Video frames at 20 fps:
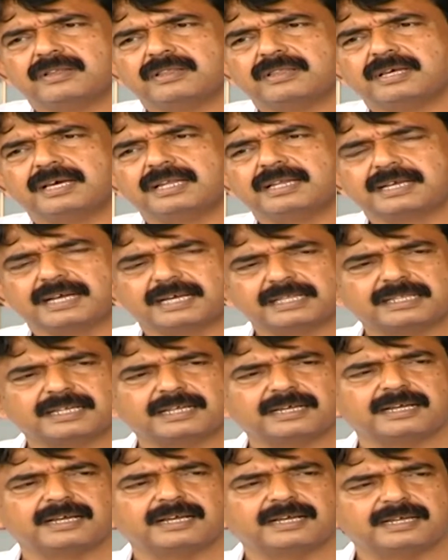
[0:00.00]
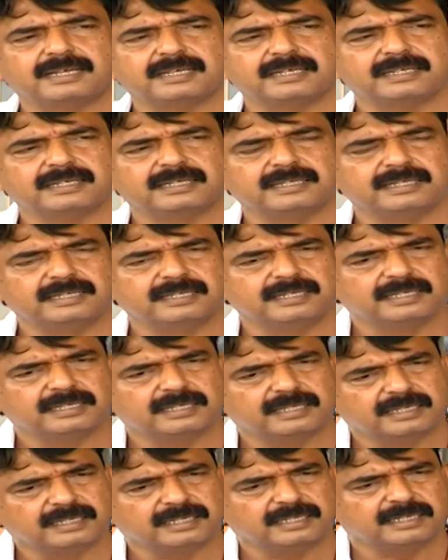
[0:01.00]
దానికి అదనంగా
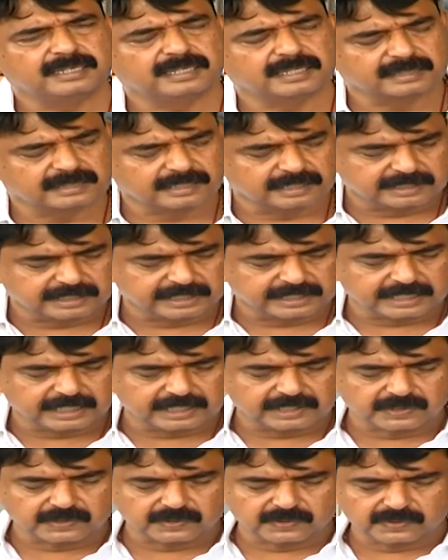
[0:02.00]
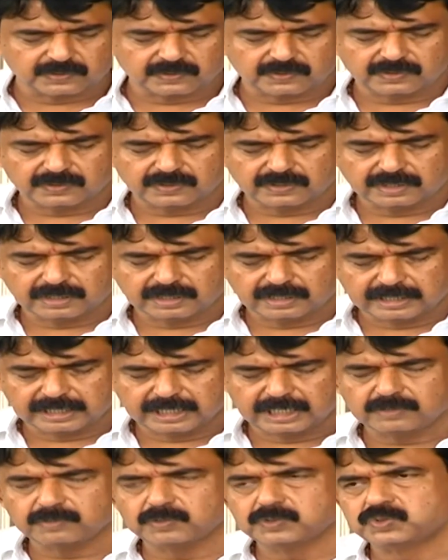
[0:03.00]
ఎంత టికెట్టు
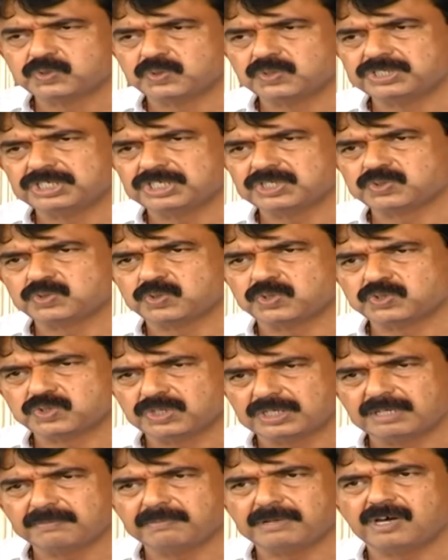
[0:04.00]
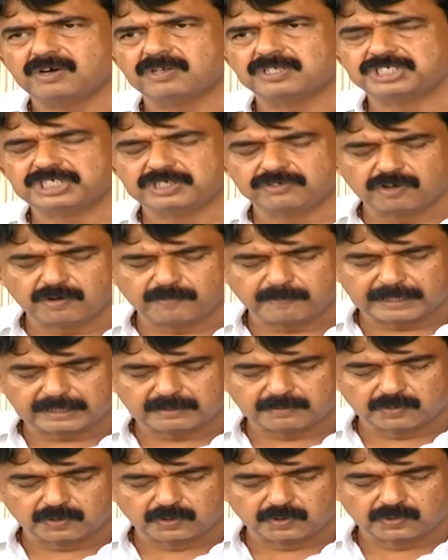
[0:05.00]
రేటు వసూలు చేసుకోవచ్చు అంటే మామూలు జీవో
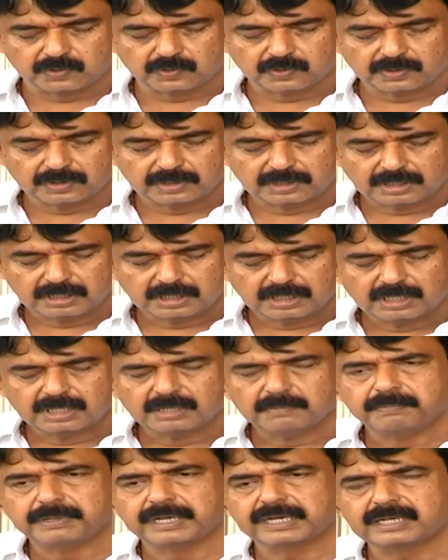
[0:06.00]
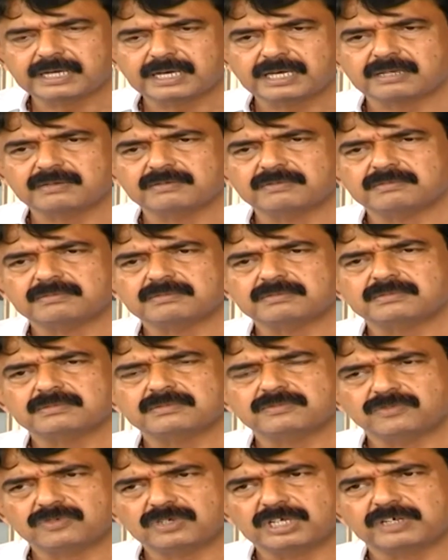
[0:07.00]
పదమూడు ప్రకారం
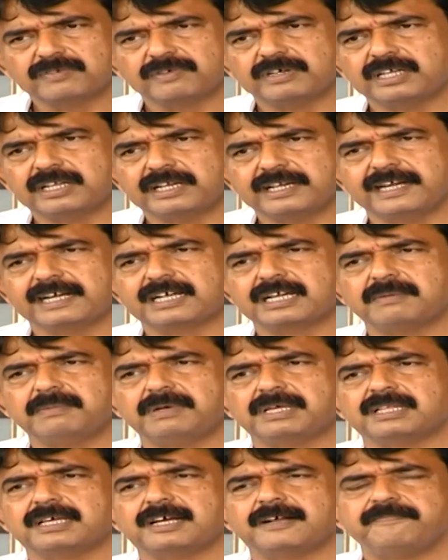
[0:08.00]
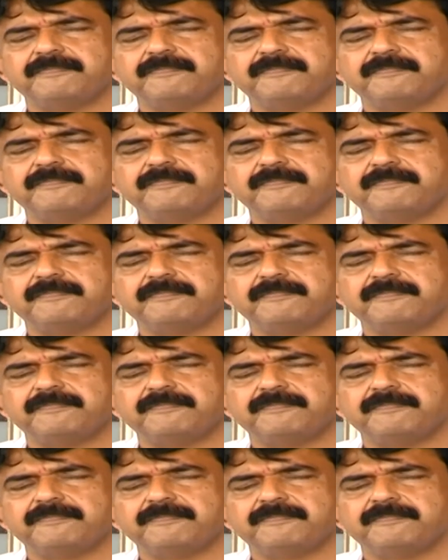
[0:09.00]
ఉన్నటువంటి రేట్ల మీద